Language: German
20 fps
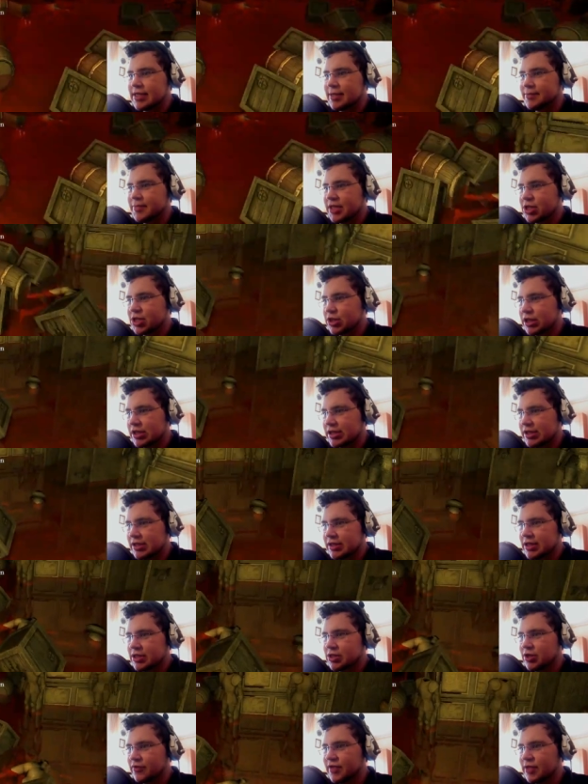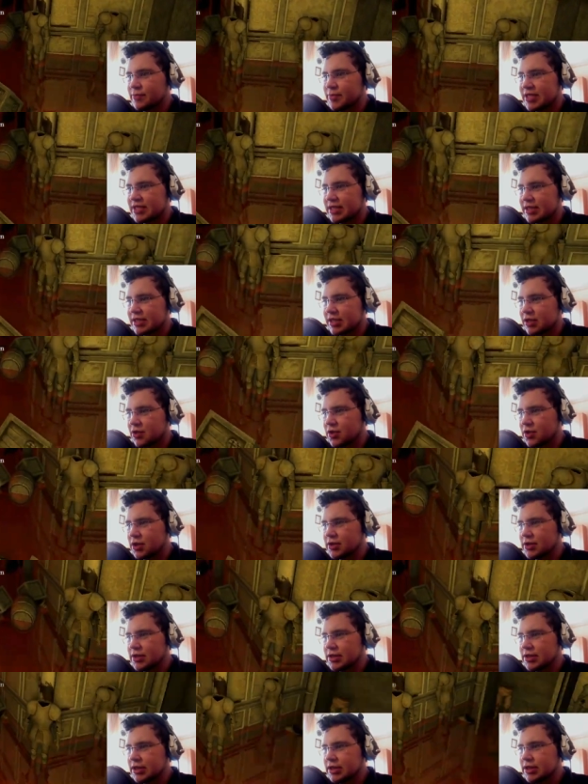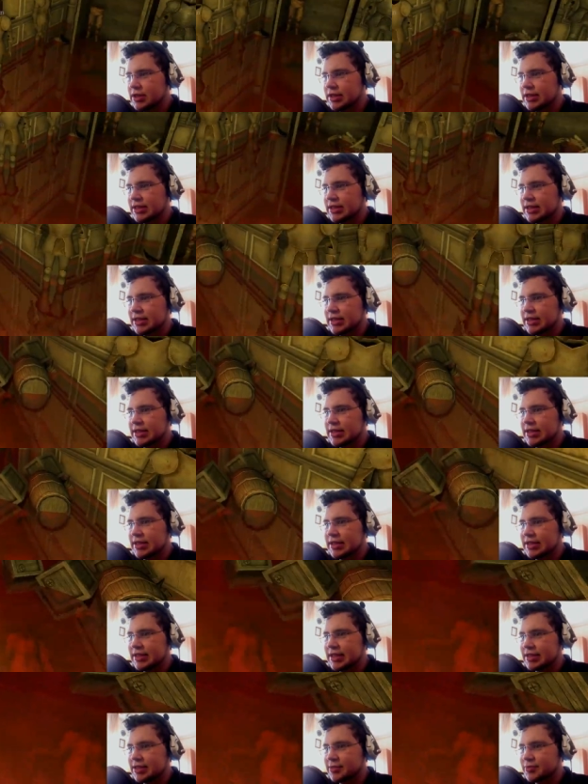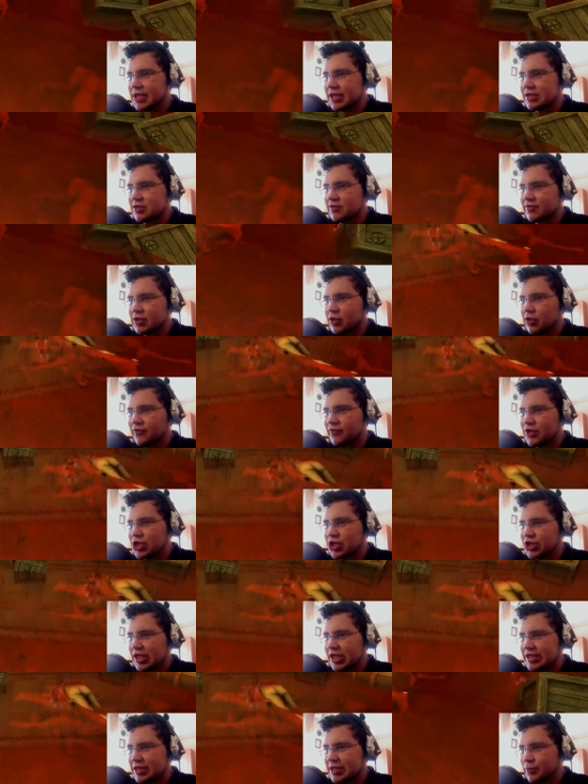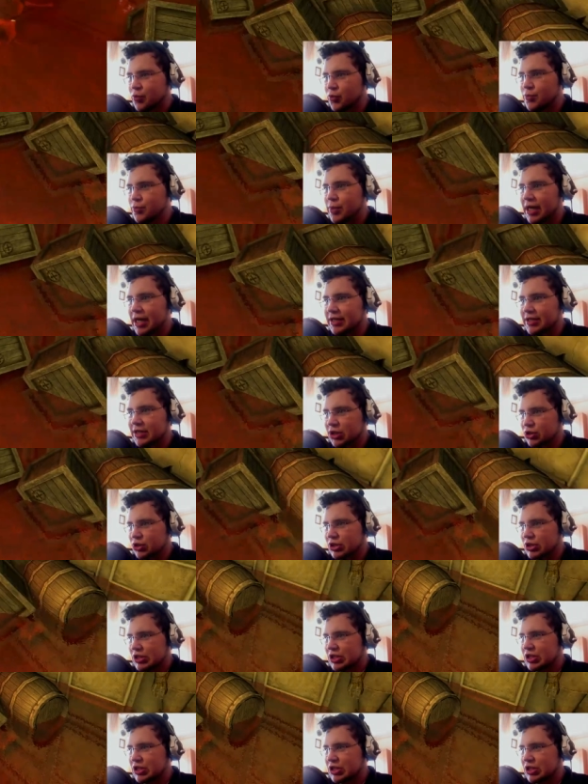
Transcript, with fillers: habe den Schlüssel. Ich hoffe, der passt jetzt auch. Lalala. Ja, ich habe hier alles auf den Kopf gestellt. Ich habe überall den Schlüssel